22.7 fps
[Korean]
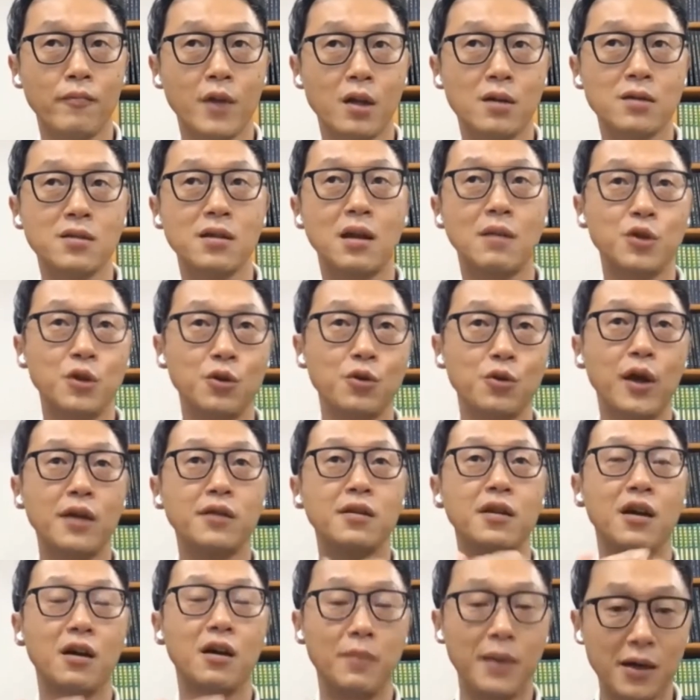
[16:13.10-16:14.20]
그 사람들도
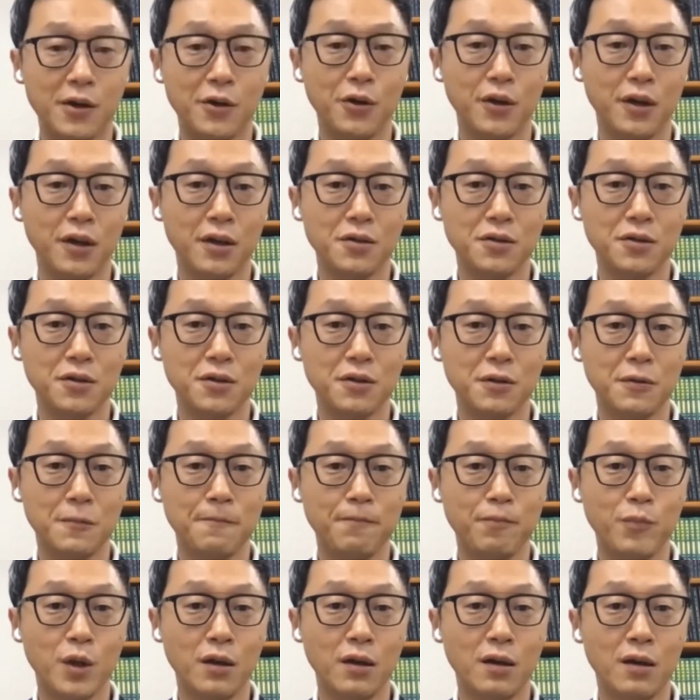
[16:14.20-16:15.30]
행태가 바뀌어야겠죠.
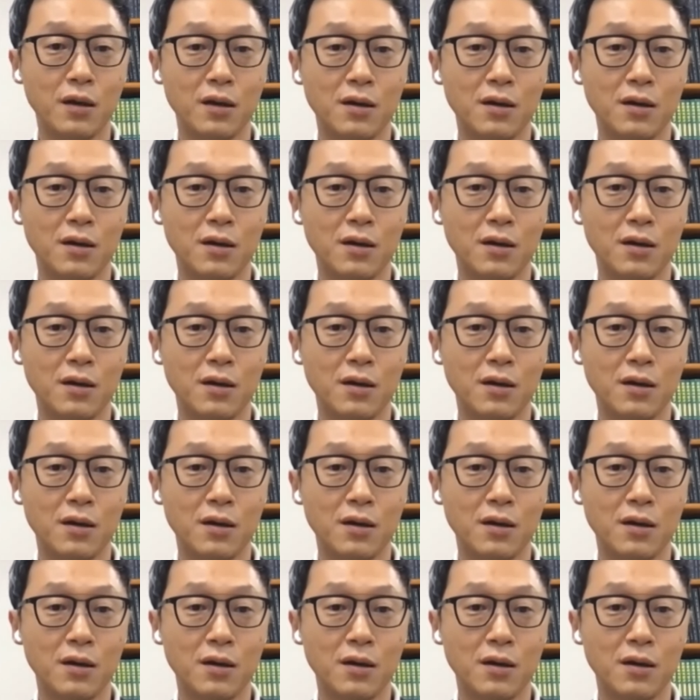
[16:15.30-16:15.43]
네.